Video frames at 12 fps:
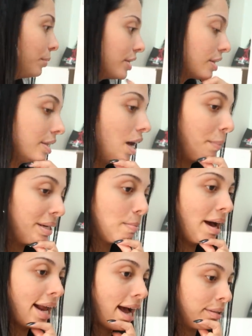foi por isso que saiu mais
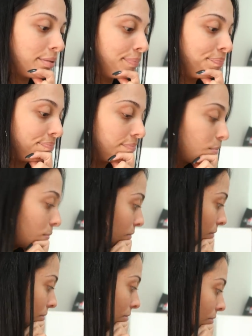barato.
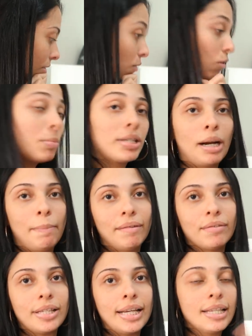Vou mostrar
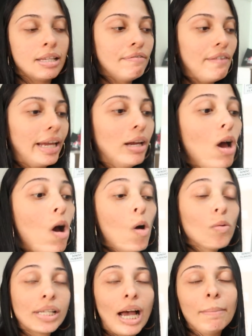pra vocês. Enfim,
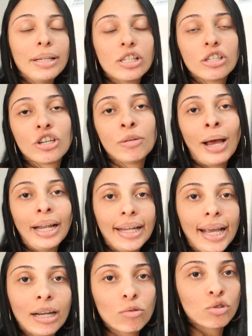os cabides de
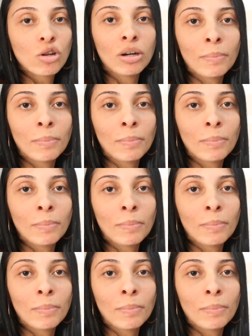madeira, os